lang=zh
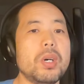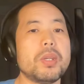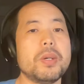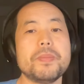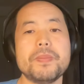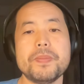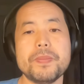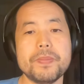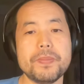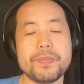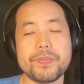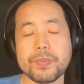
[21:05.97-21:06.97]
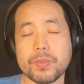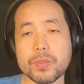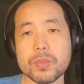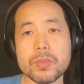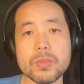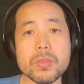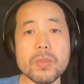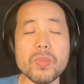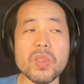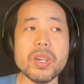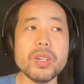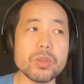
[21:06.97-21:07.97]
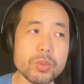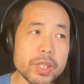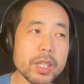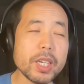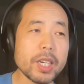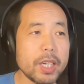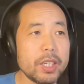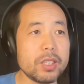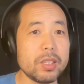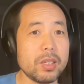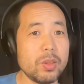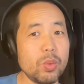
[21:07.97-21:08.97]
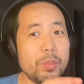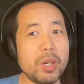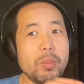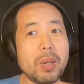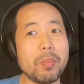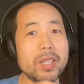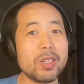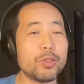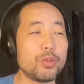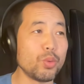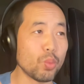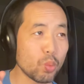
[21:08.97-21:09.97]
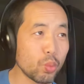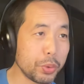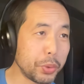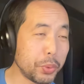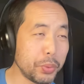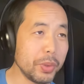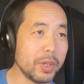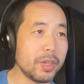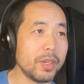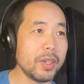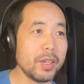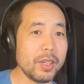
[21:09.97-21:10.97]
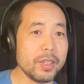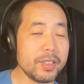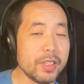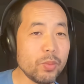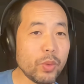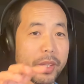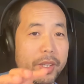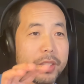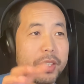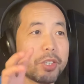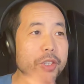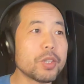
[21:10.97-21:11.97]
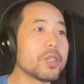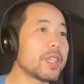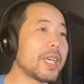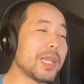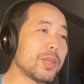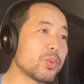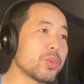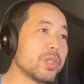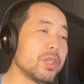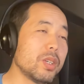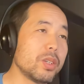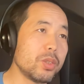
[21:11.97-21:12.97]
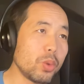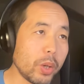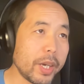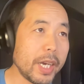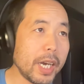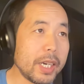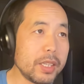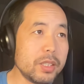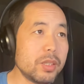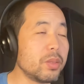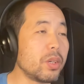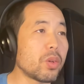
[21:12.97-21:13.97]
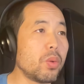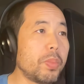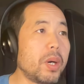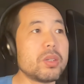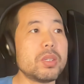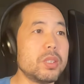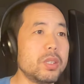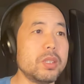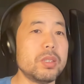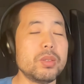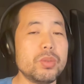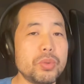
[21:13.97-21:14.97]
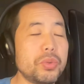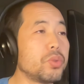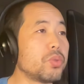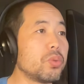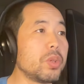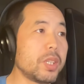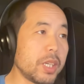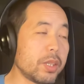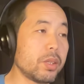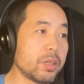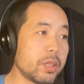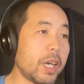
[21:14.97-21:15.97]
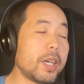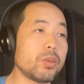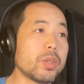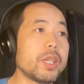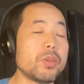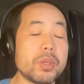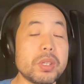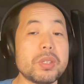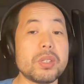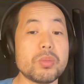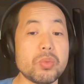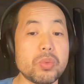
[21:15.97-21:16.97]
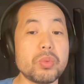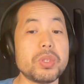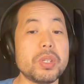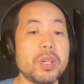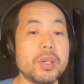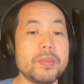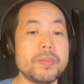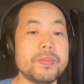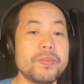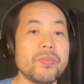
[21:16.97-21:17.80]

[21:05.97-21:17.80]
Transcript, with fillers: 重要的。嗯，从现在开始，我们要慢慢的去务虚，因为那些实实在在的东西，有 AI 已经能够帮着你去处理太太多太多的这种东西了。